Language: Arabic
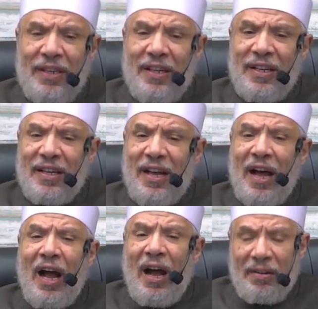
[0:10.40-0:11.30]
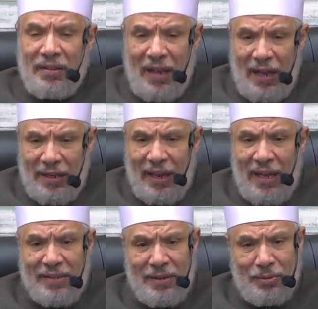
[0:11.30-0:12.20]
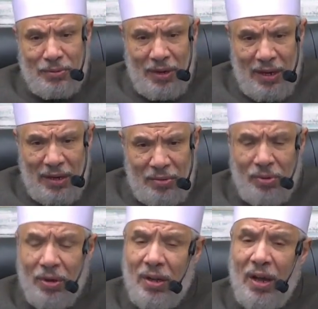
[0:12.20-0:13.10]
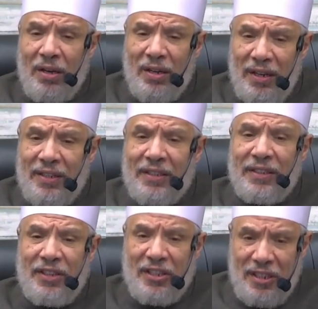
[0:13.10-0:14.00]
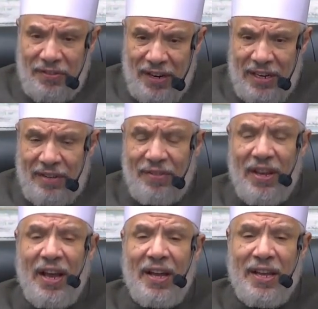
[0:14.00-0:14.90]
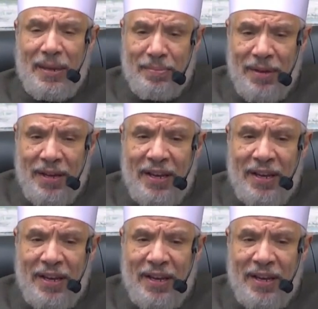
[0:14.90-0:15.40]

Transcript: آه، أعرض عنها زوجها وقال إن اكتشف إن فيها عيب